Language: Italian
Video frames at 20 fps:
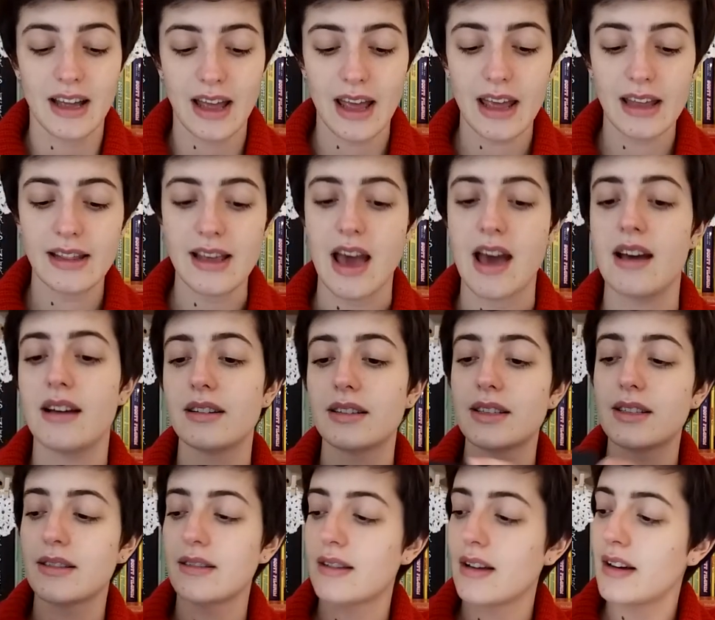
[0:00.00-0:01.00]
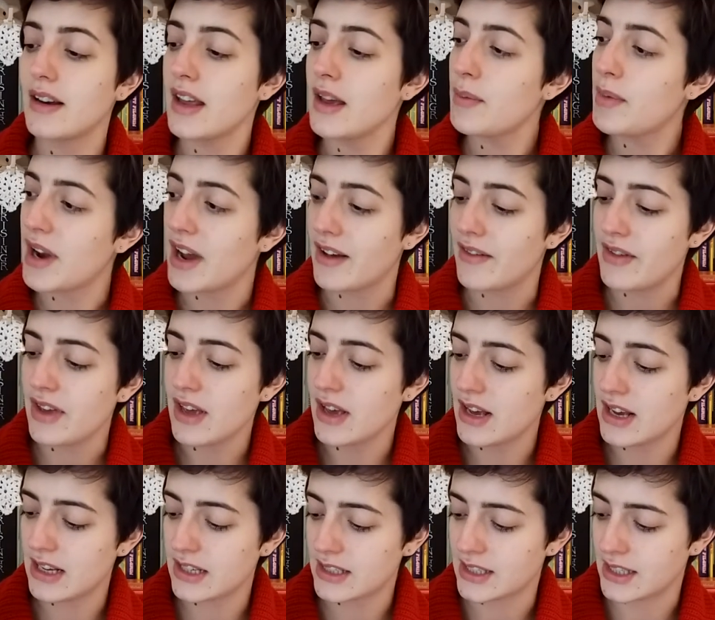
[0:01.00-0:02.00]
ed è Storie brevi
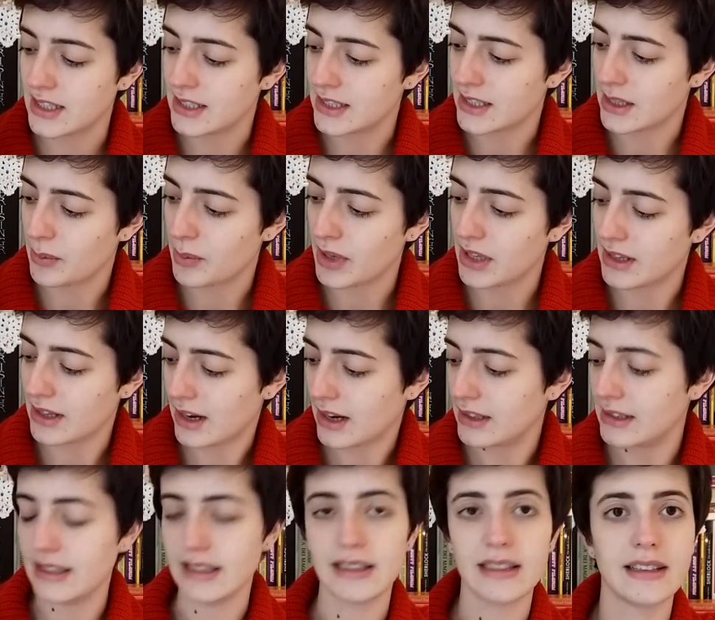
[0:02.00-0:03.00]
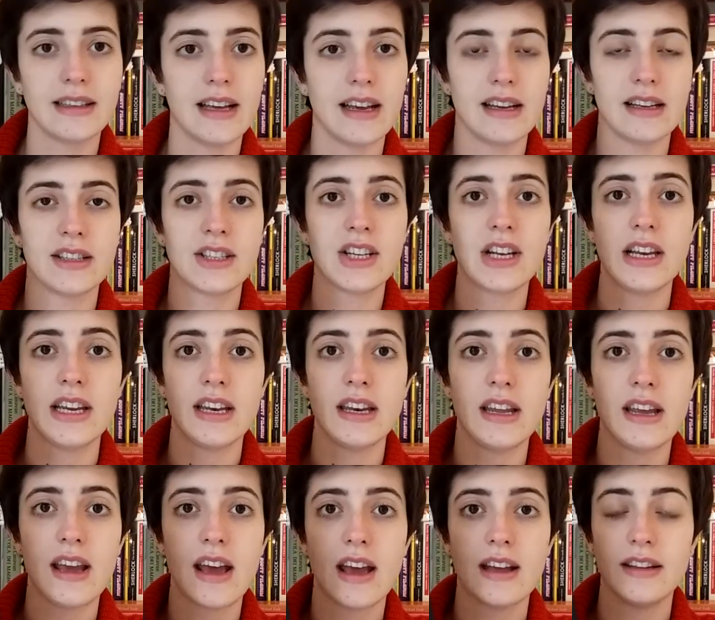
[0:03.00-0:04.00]
e senza pietà di Taddei
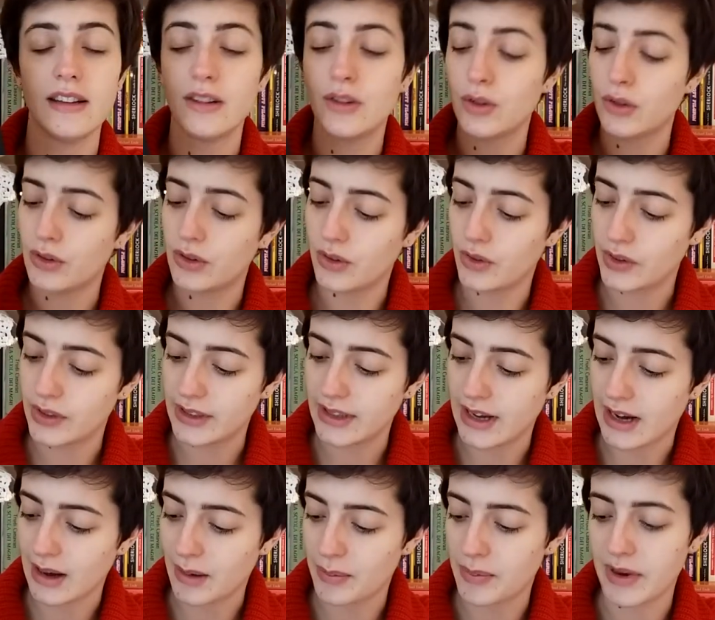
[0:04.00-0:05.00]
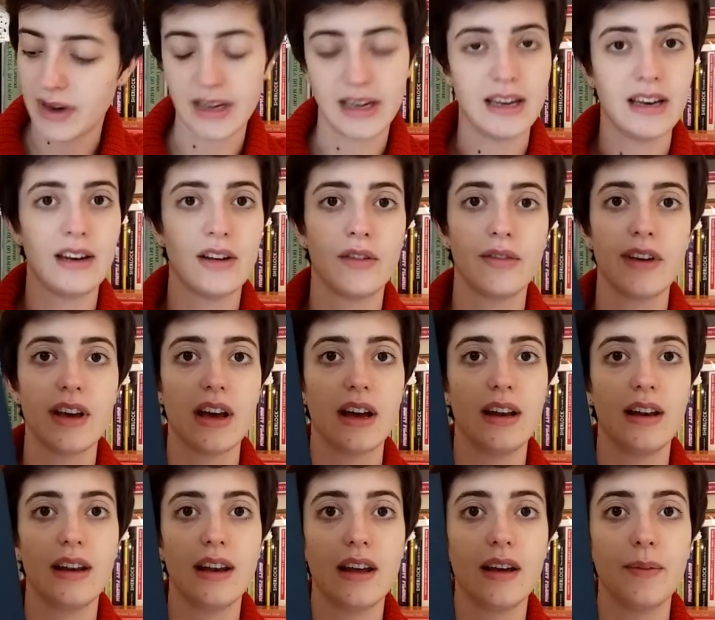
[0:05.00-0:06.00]
Angelini, edito da Panini
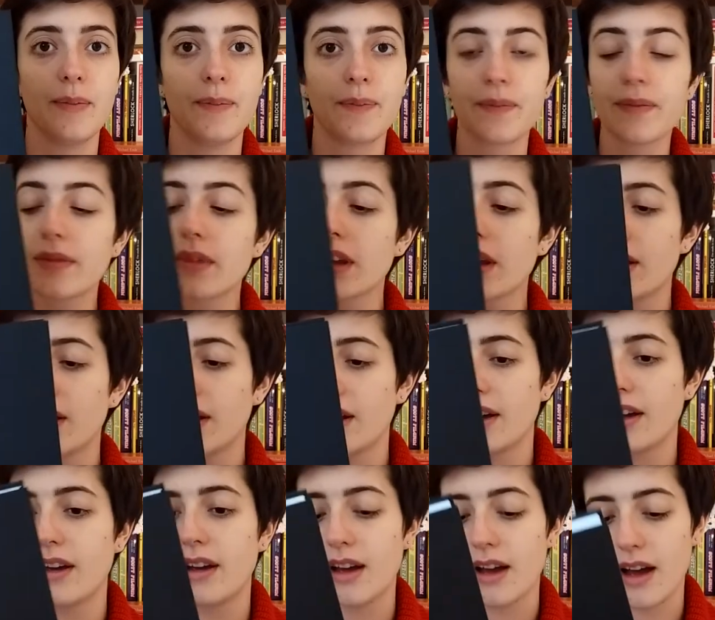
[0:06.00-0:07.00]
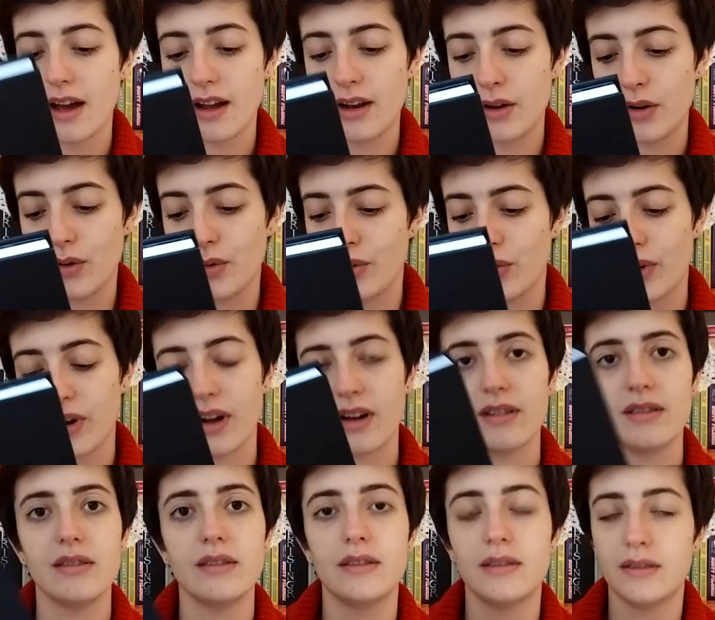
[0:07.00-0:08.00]
Novelle.
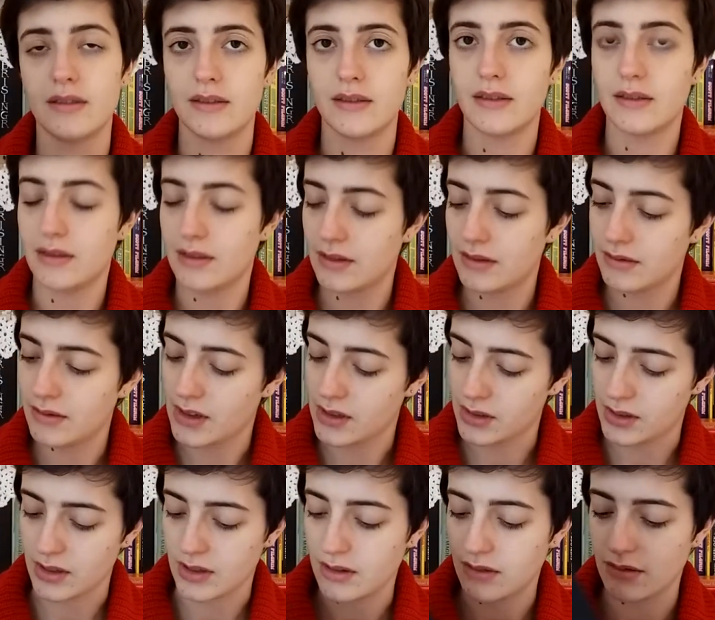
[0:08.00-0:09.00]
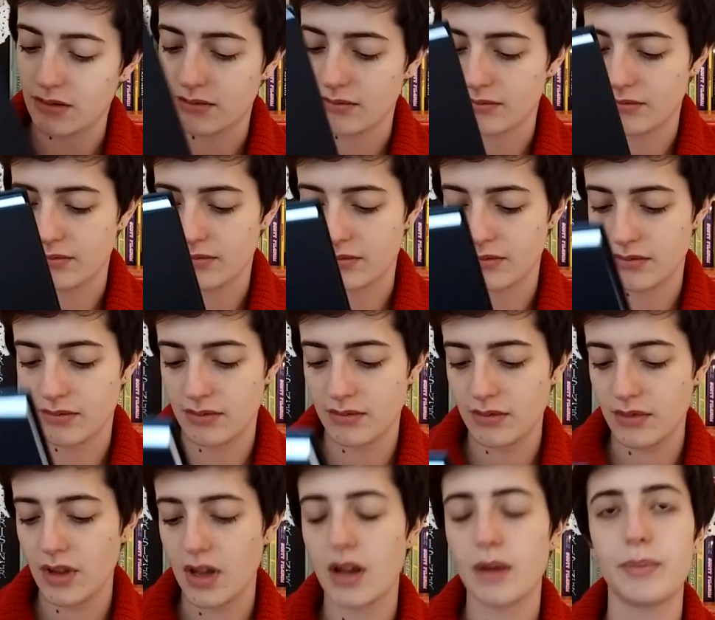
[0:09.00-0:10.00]
Allora, um, ah sì,
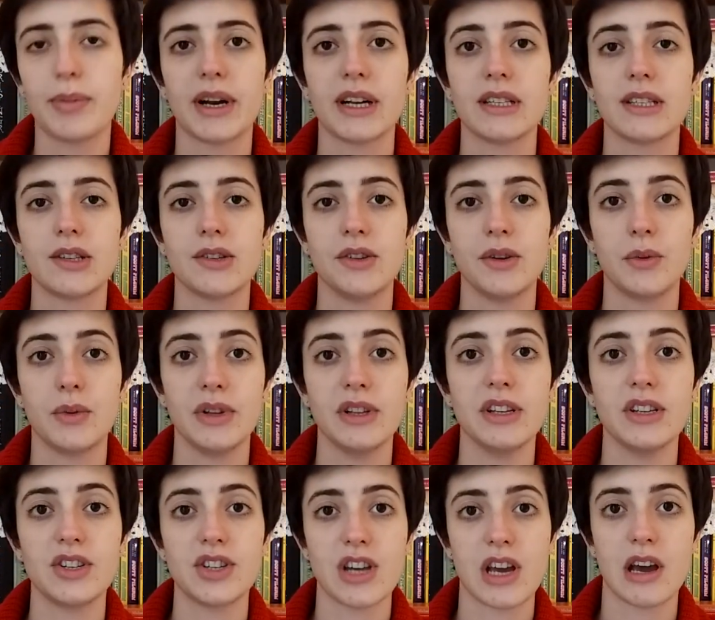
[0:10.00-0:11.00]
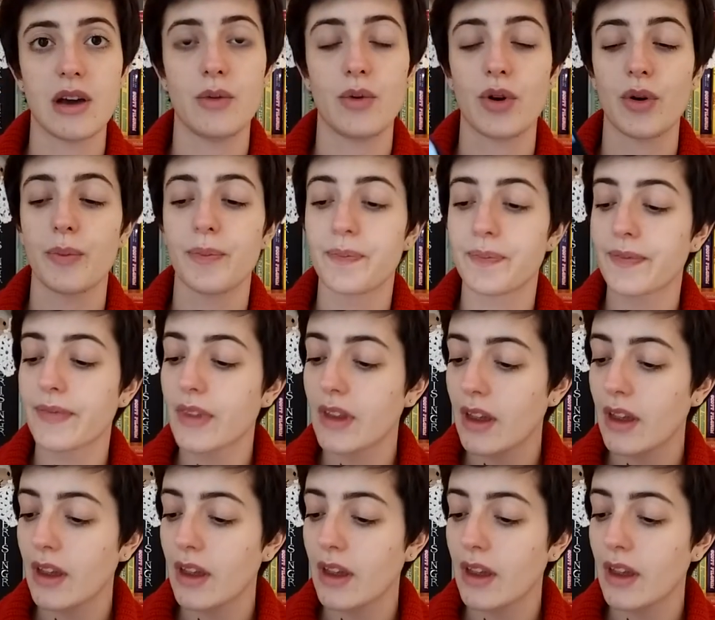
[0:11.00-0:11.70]
um, al prezzo di 15 euro.